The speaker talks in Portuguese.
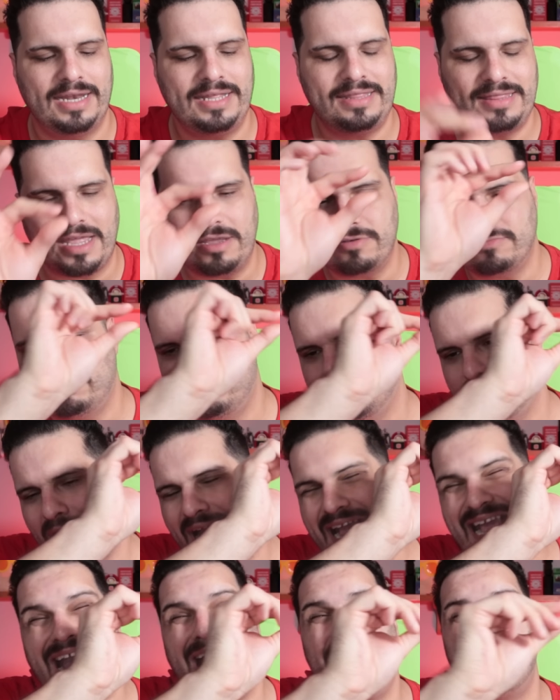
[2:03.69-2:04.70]
ele tem
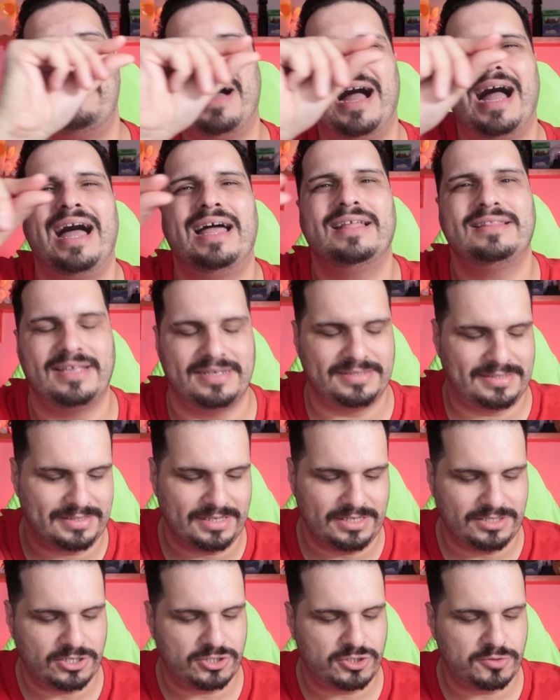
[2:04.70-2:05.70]
uma camada
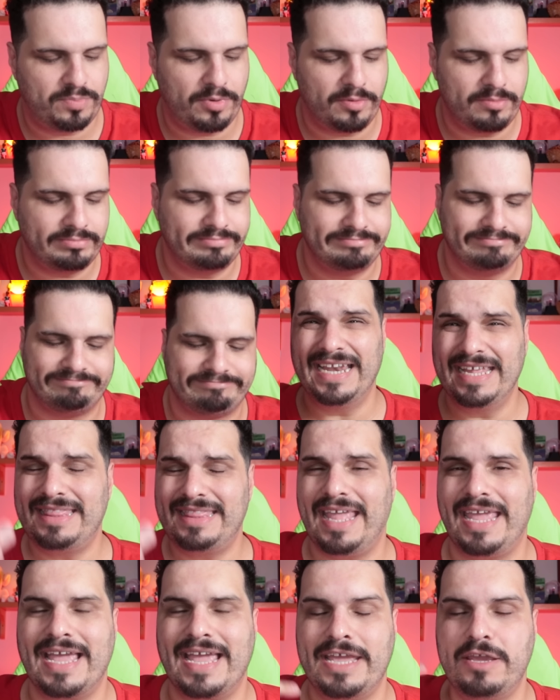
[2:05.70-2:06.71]
assim de tipo um, ele
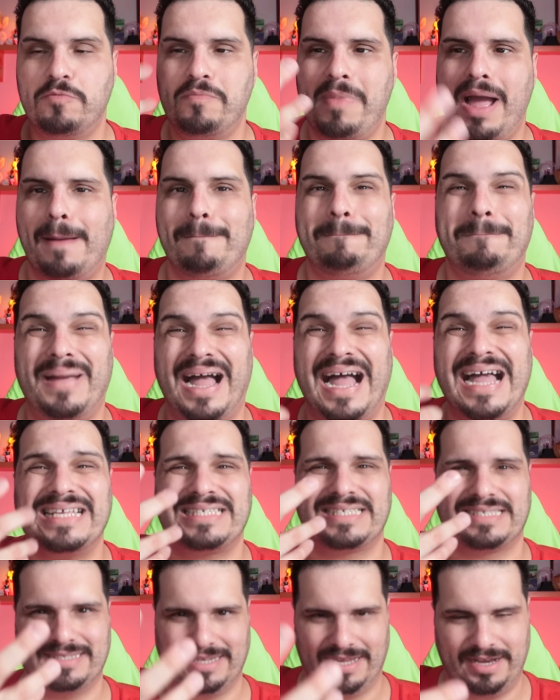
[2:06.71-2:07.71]
tem aí uma
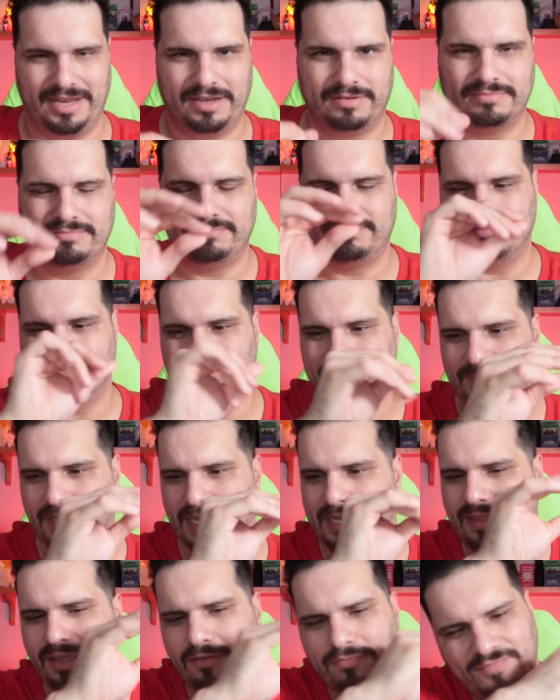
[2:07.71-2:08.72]
massa, né? Um,
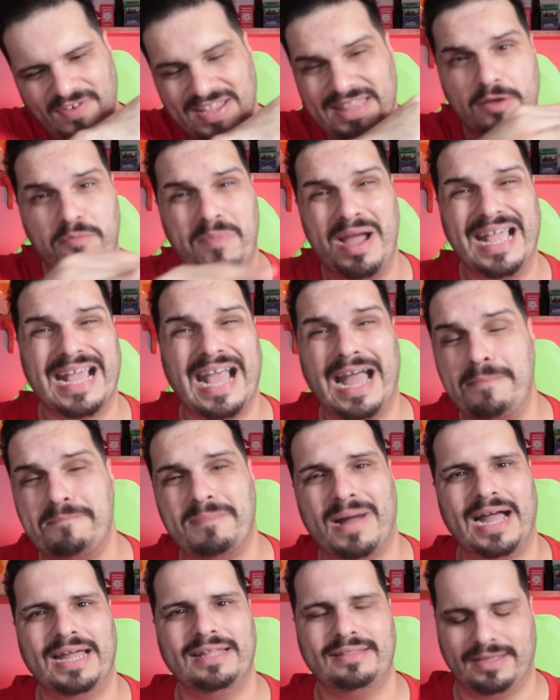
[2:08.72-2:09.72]
ele tem um, vai ter uma
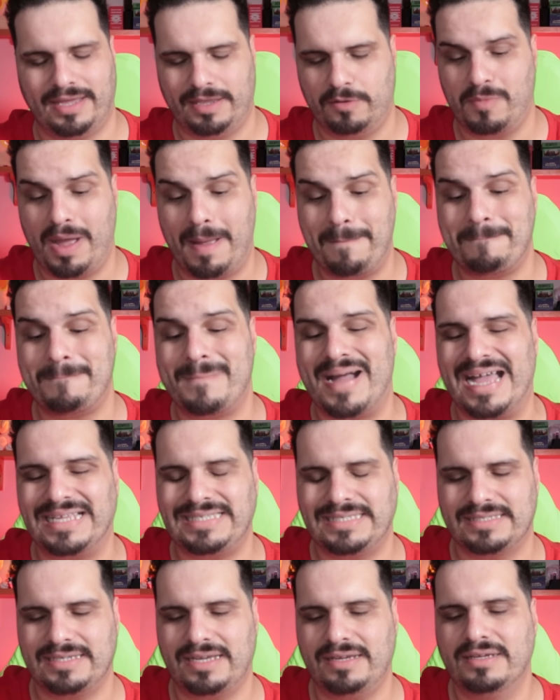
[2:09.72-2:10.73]
camada e uma
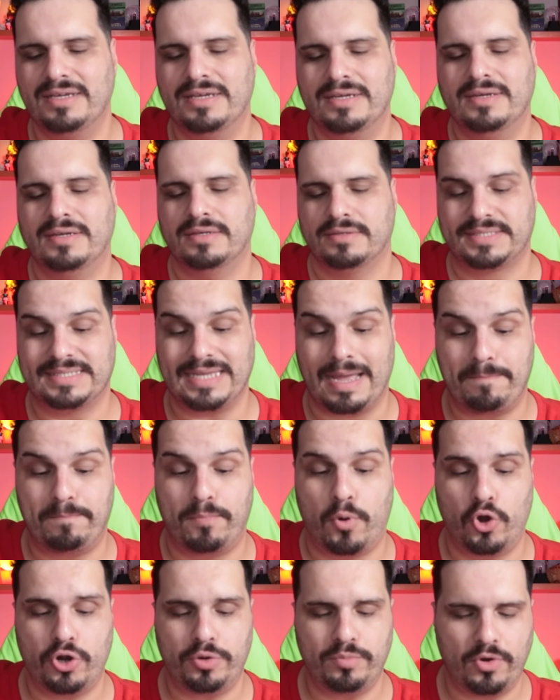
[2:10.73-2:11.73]
massa
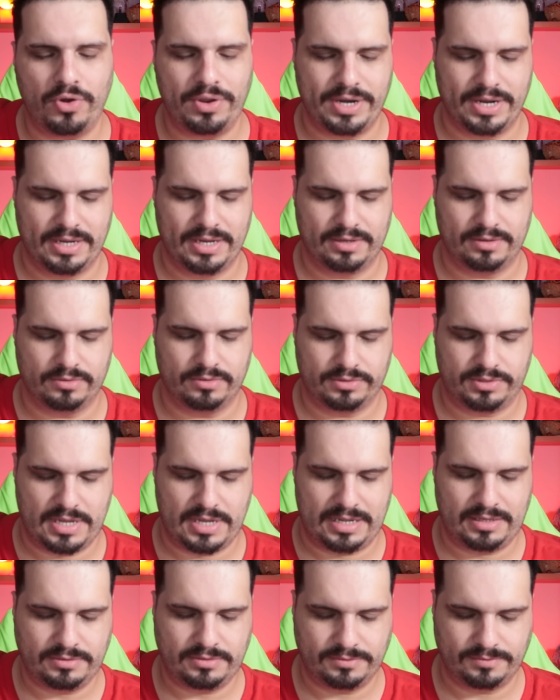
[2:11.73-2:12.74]
sabor morango,
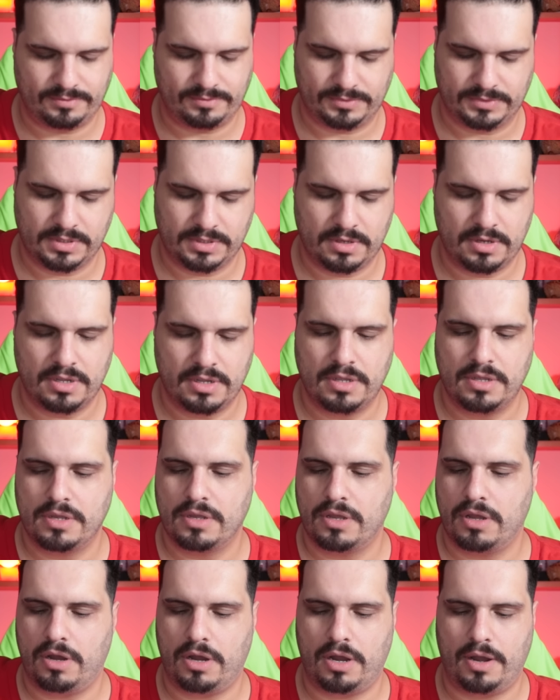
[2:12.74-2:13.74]
tá?
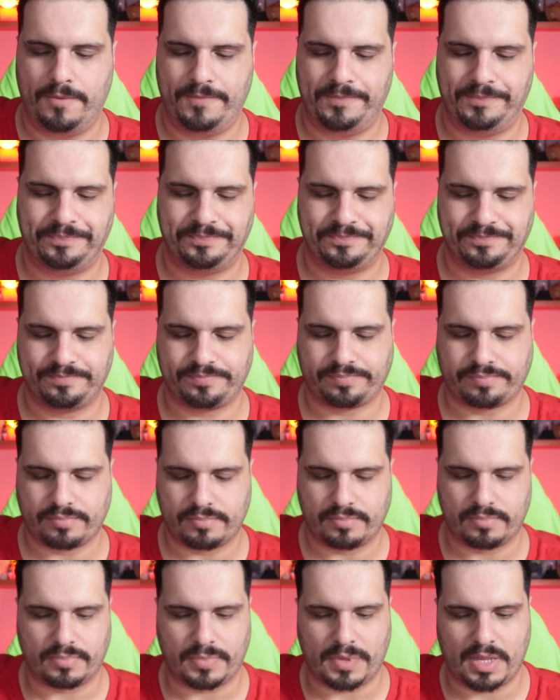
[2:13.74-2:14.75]
Ó,
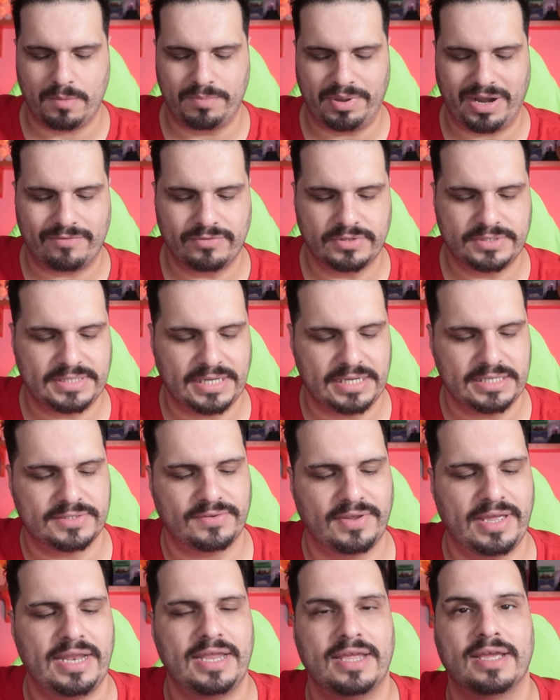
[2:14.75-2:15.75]
para vocês
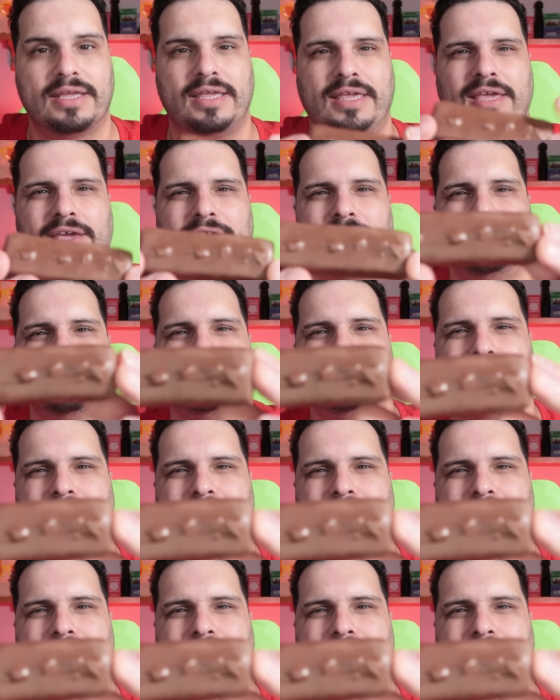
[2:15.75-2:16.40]
verem aqui, ó.